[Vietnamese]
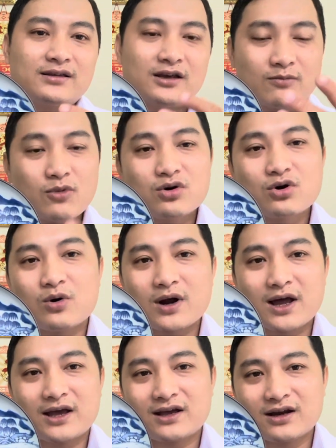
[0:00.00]
những món đồ
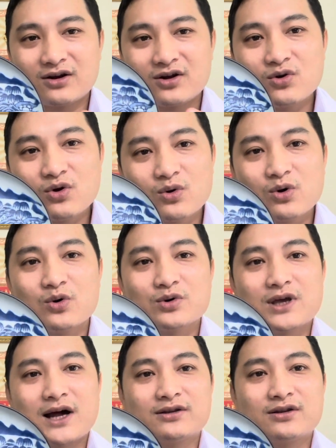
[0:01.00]
này nó luôn
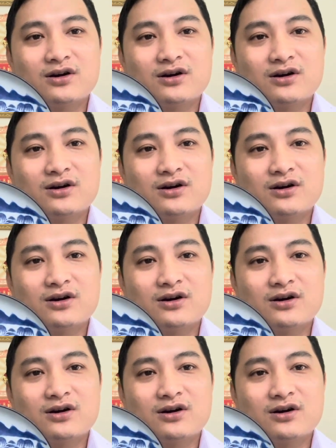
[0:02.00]
luôn dành